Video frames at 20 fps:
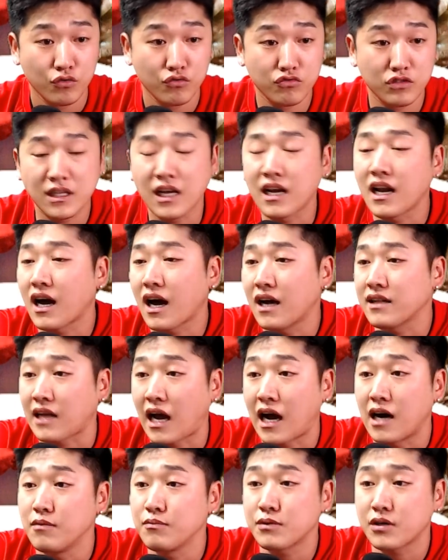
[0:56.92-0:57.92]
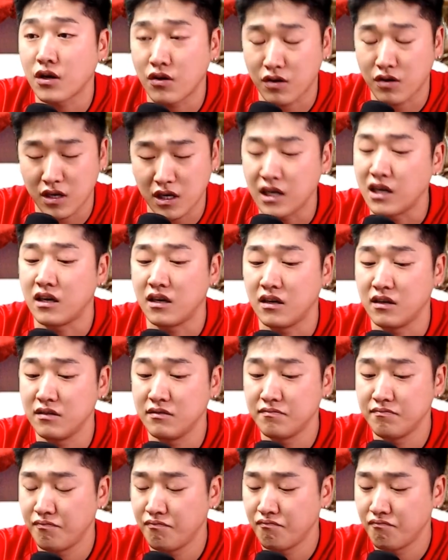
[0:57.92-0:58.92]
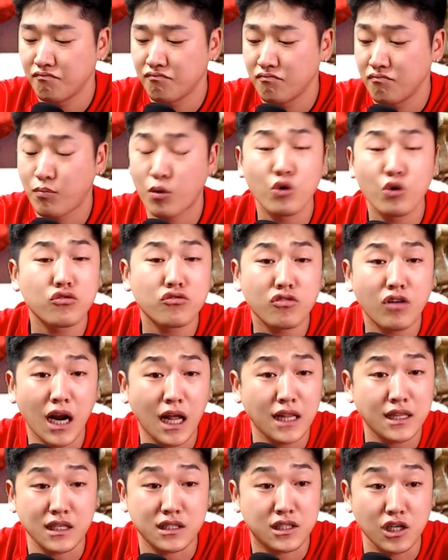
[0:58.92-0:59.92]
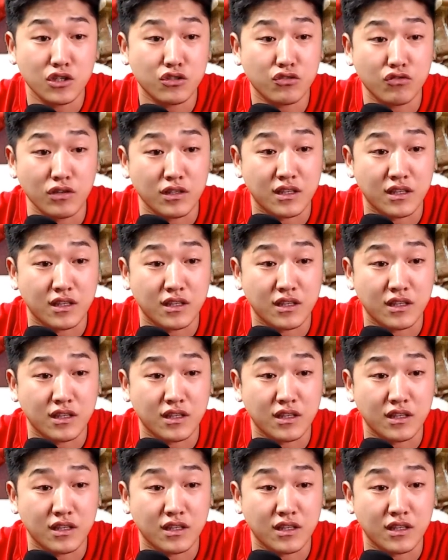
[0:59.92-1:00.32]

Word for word: 우리나라가 다음 경기 포르투갈한테 질 수도